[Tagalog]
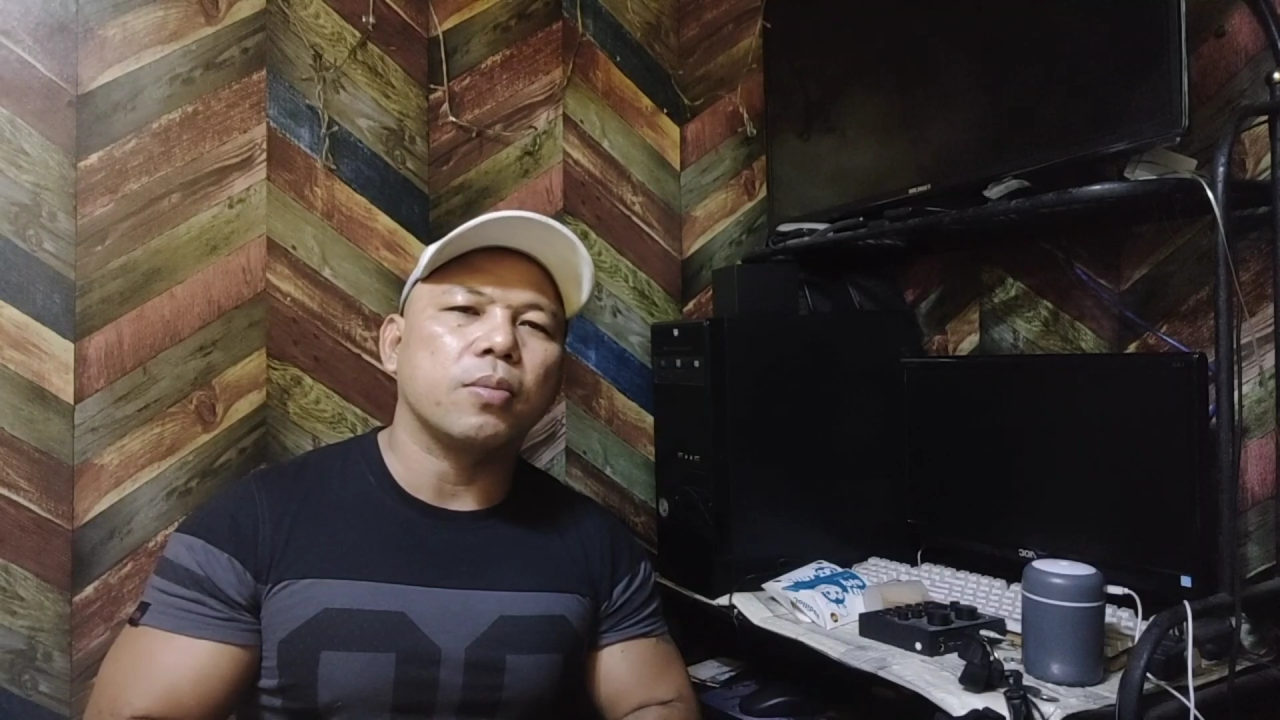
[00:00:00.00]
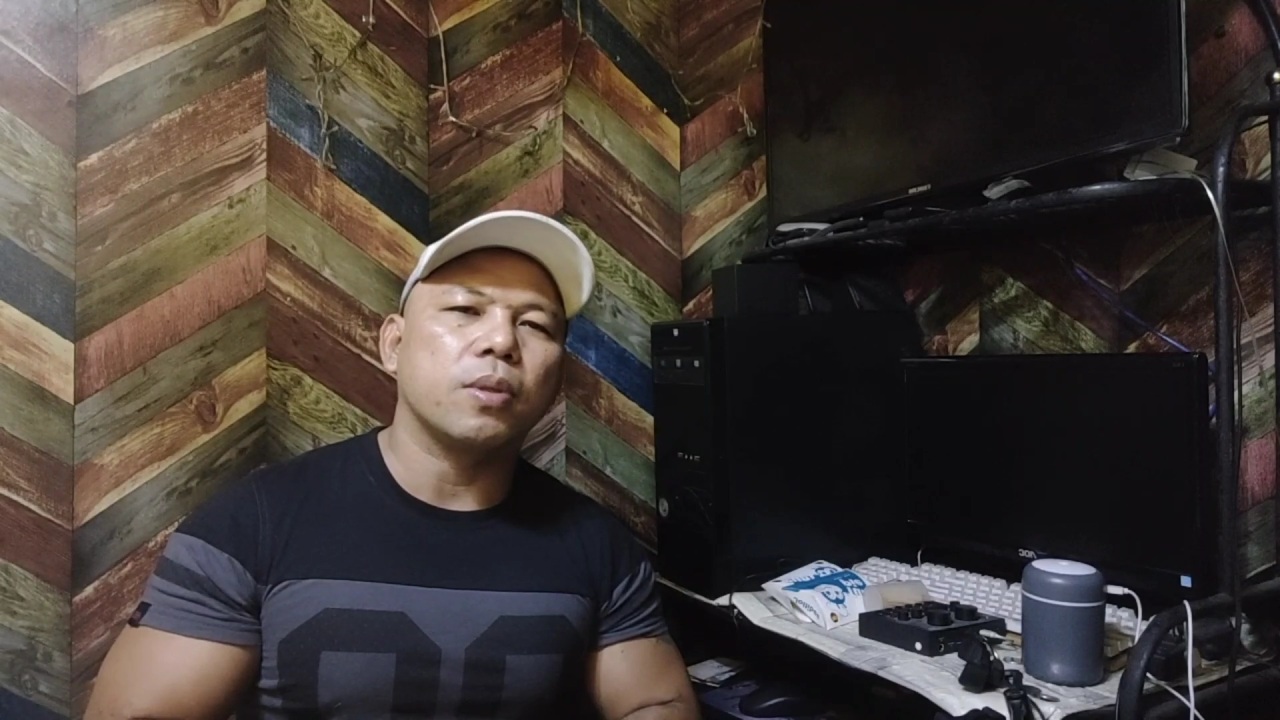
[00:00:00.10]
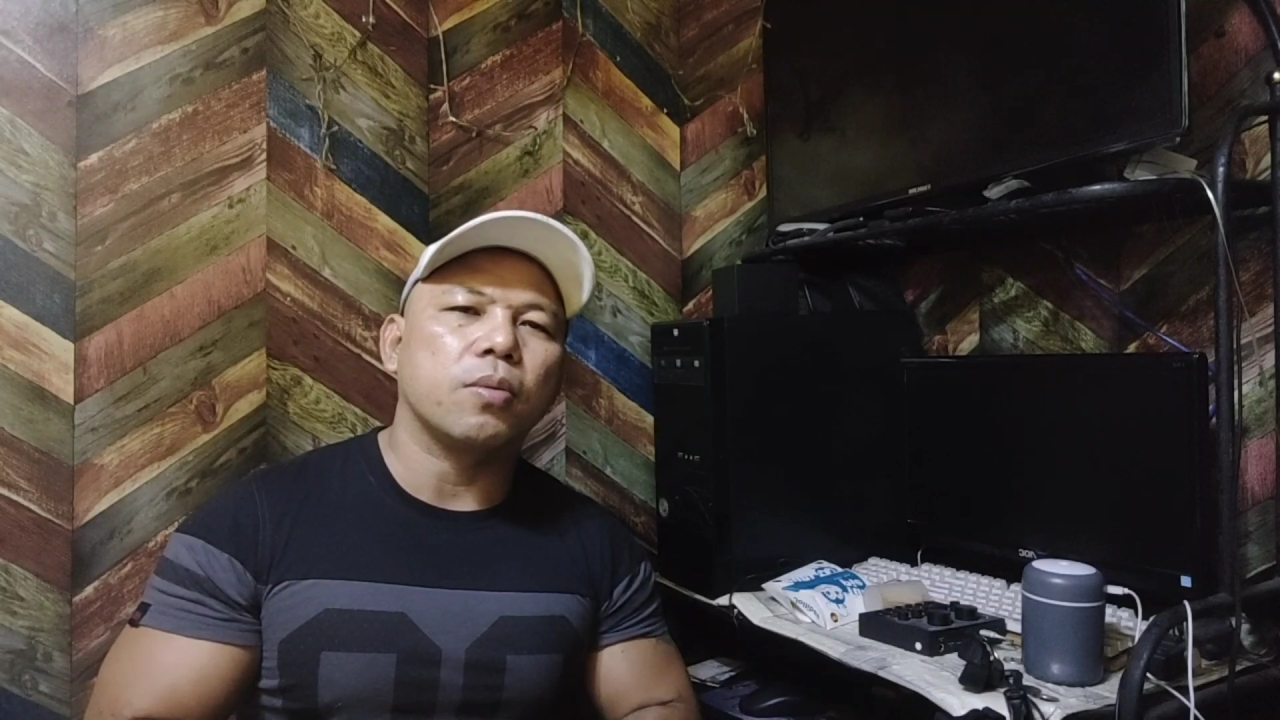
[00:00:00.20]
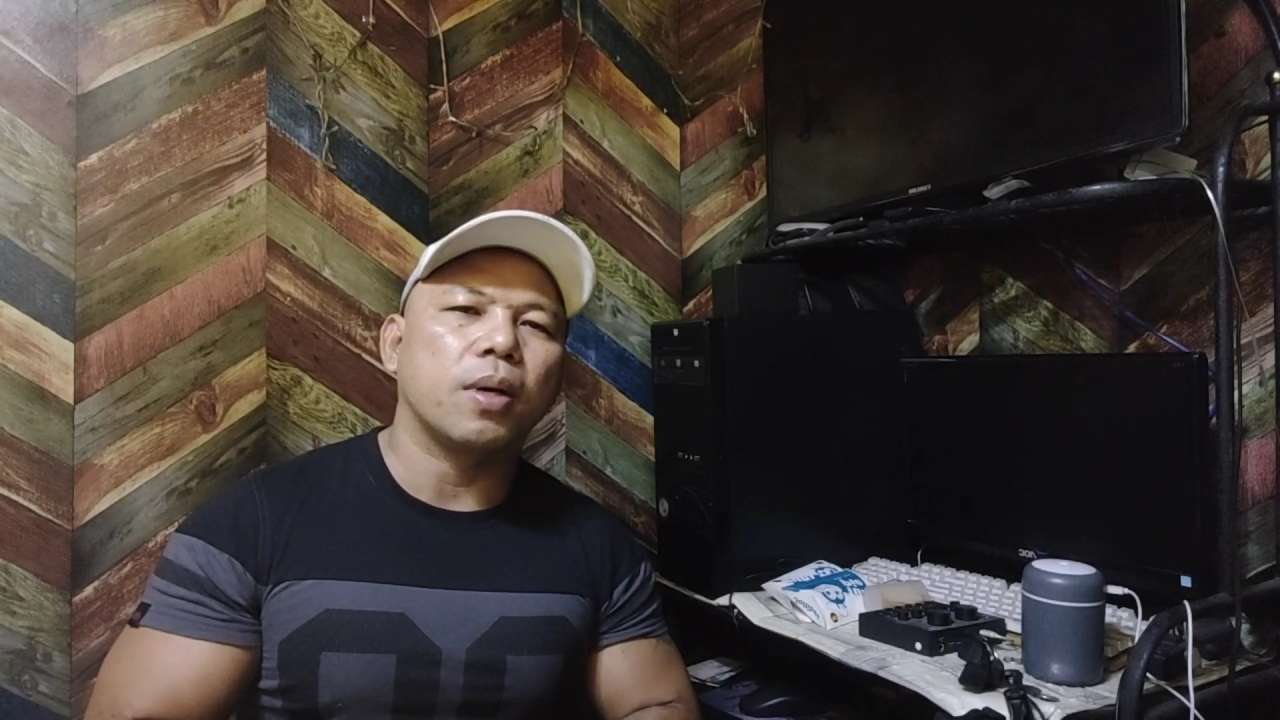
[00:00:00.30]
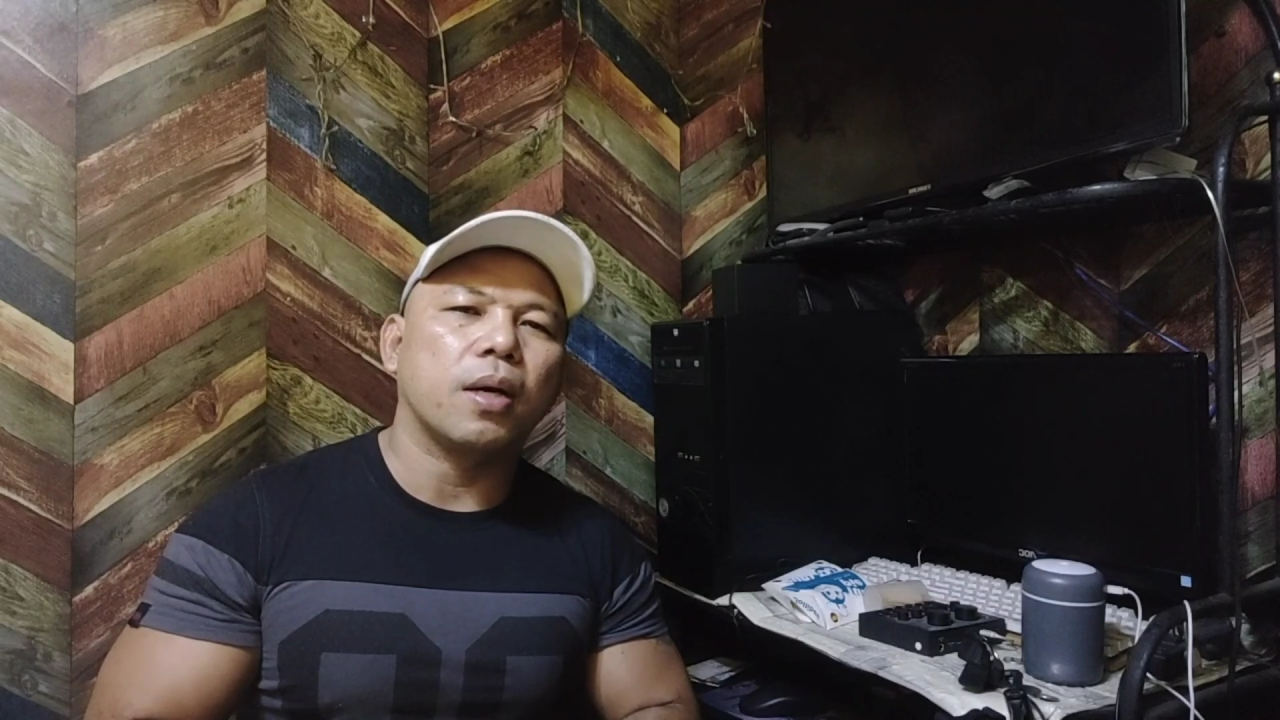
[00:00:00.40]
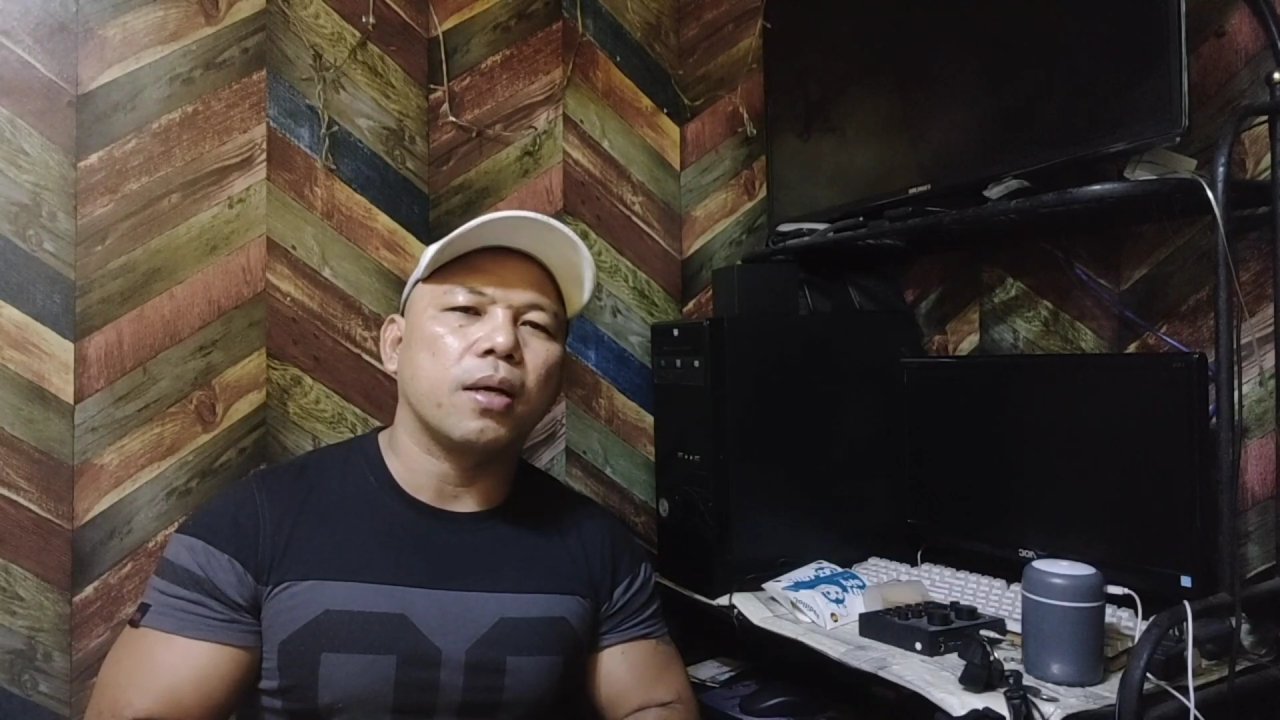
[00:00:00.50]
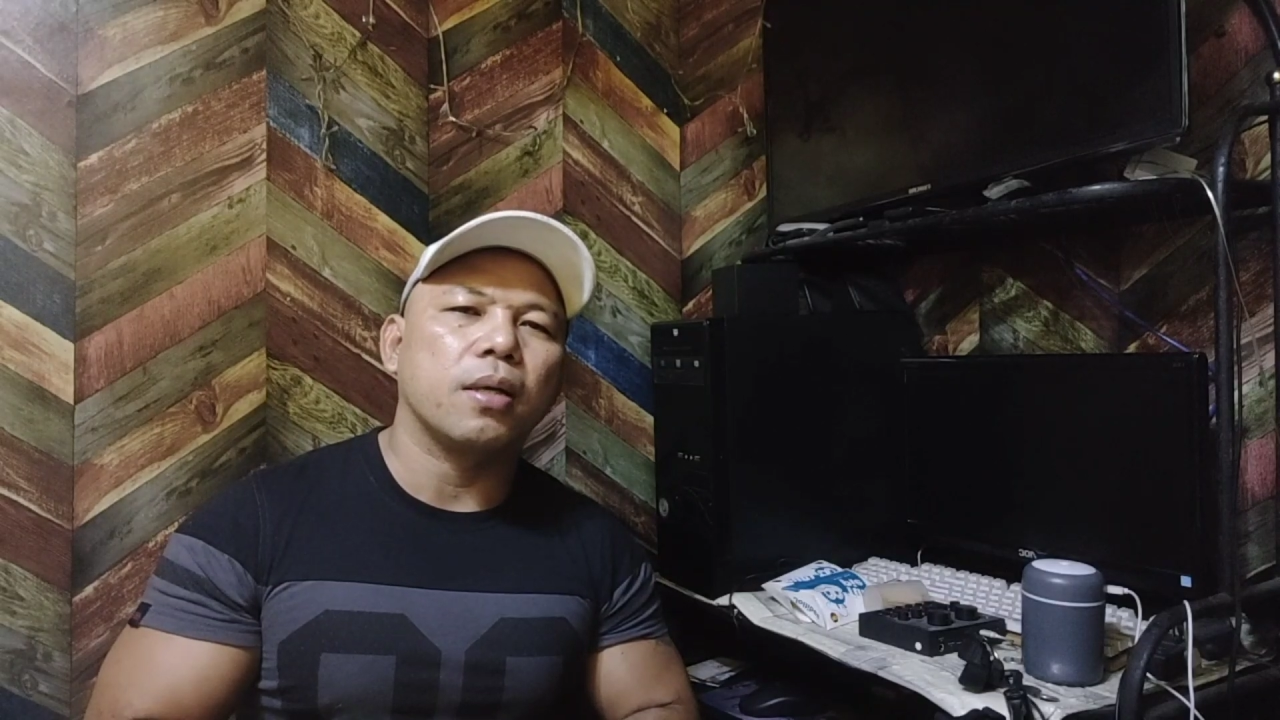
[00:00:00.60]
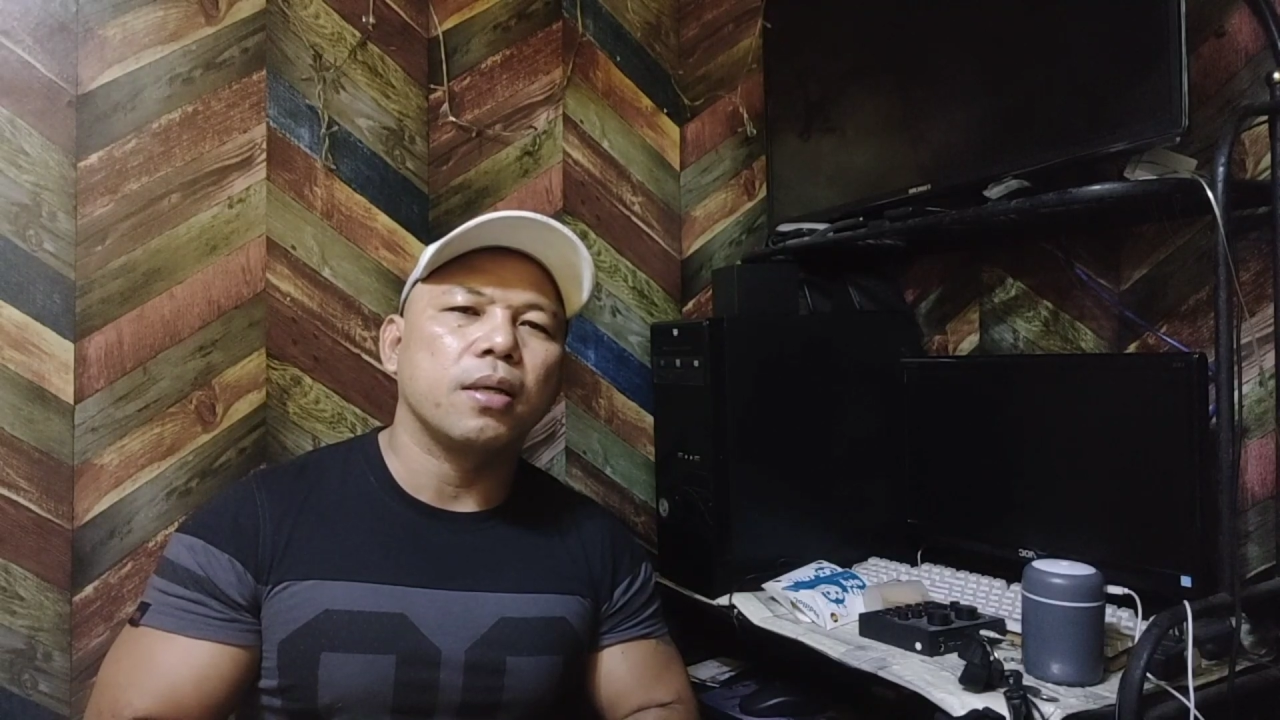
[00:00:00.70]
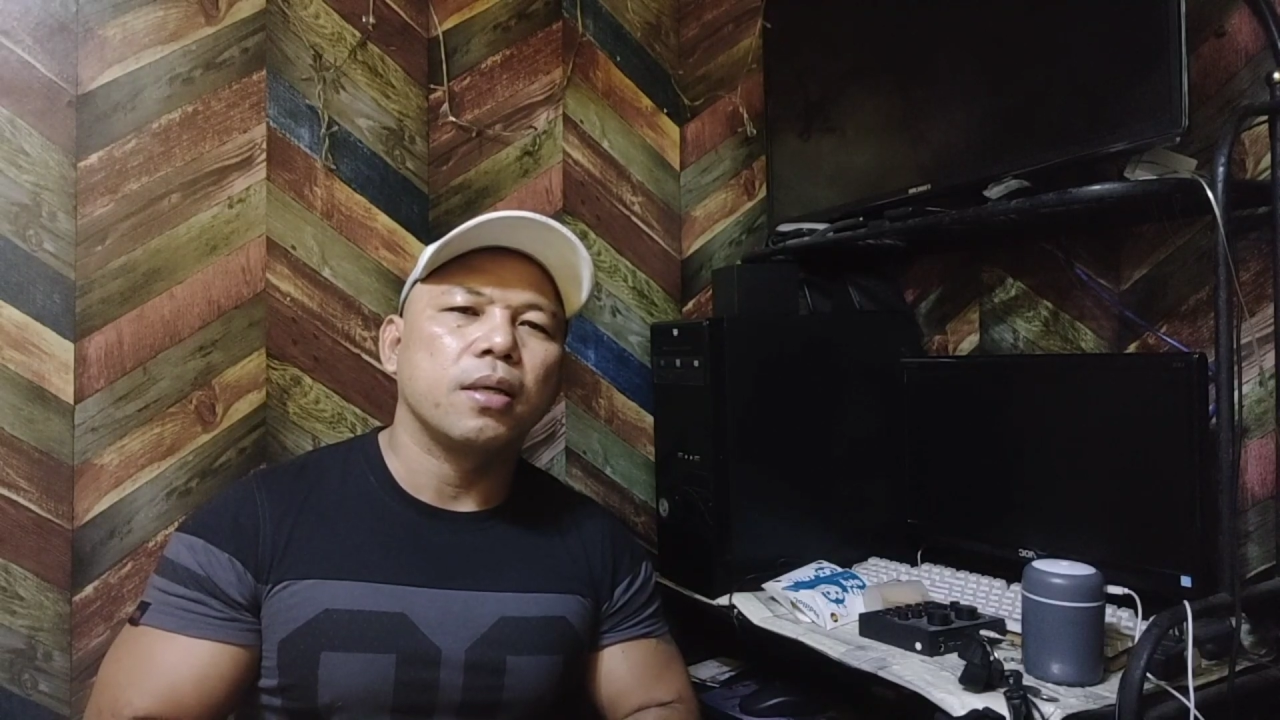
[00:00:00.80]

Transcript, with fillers: Matubang,